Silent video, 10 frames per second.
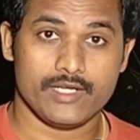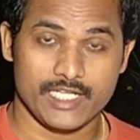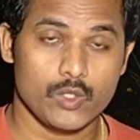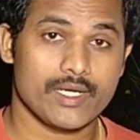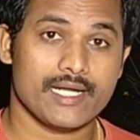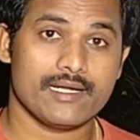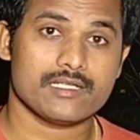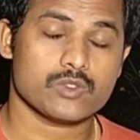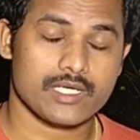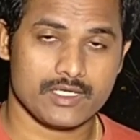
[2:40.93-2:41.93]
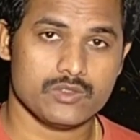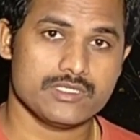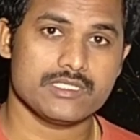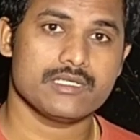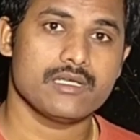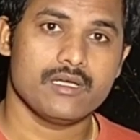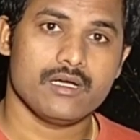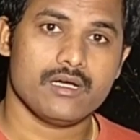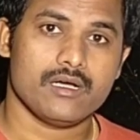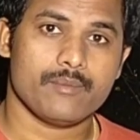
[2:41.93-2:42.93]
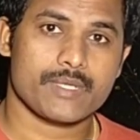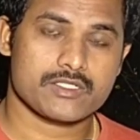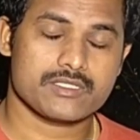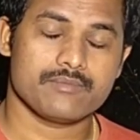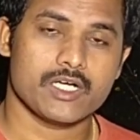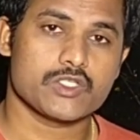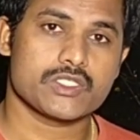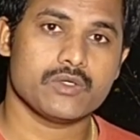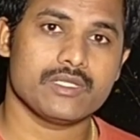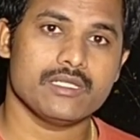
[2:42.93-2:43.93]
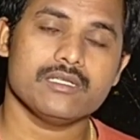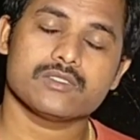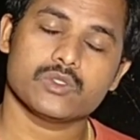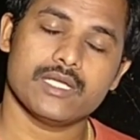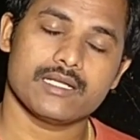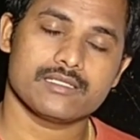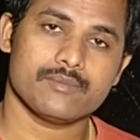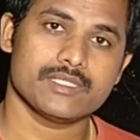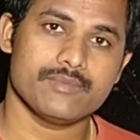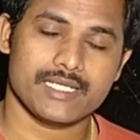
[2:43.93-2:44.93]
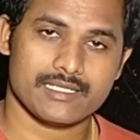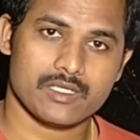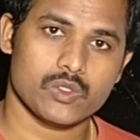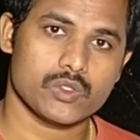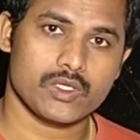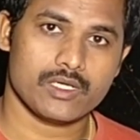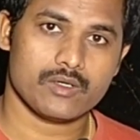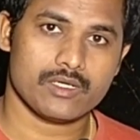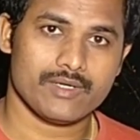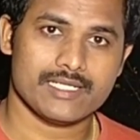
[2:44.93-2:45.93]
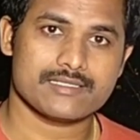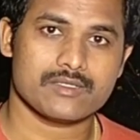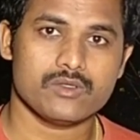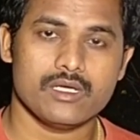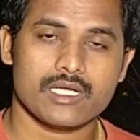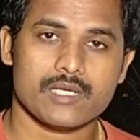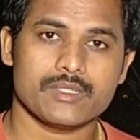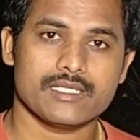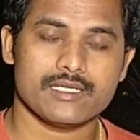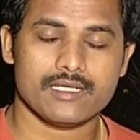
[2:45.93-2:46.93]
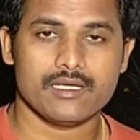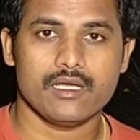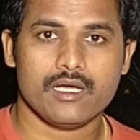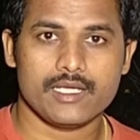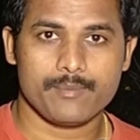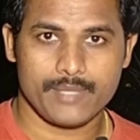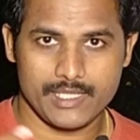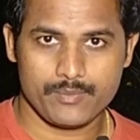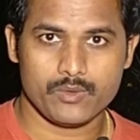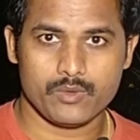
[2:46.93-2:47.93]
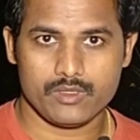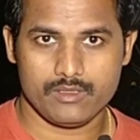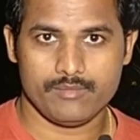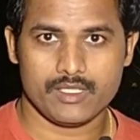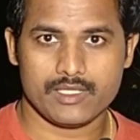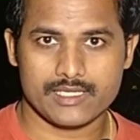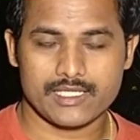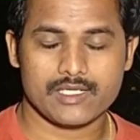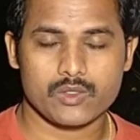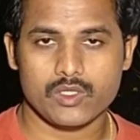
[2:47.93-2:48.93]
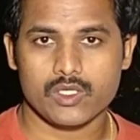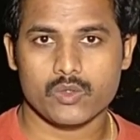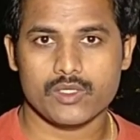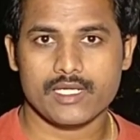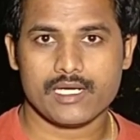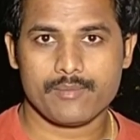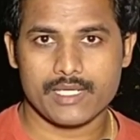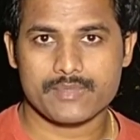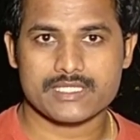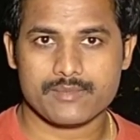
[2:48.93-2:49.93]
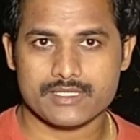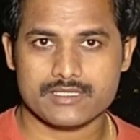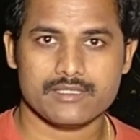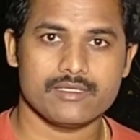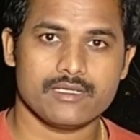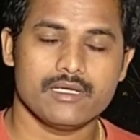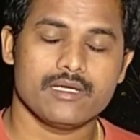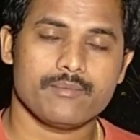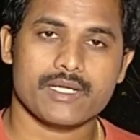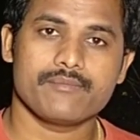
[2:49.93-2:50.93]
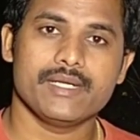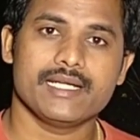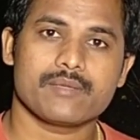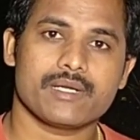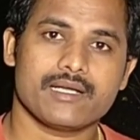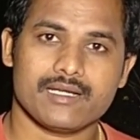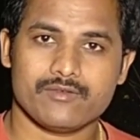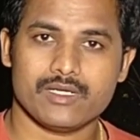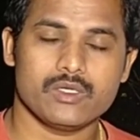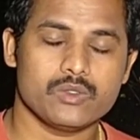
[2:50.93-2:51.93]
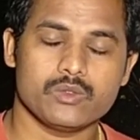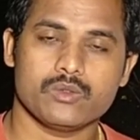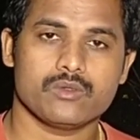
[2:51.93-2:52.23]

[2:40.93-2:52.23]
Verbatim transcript: నీళ్ళు ఉన్నాయంట సో అక్కడ నుంచి ప్రస్తుతం నడుస్తూ ఉంది అది సో దానికి సంబంధించి మీకు ఎంత లోతున్నా కూడా వాళ్ళు ఇస్తారు కాకపోతే ఏంటంటే ఈ పైపు మీకు ఎంత అడుగుల్లో ఉంటే ఆ పైపు సంబంధించి పర్ మీటర్ ప్రకారం వాళ్ళు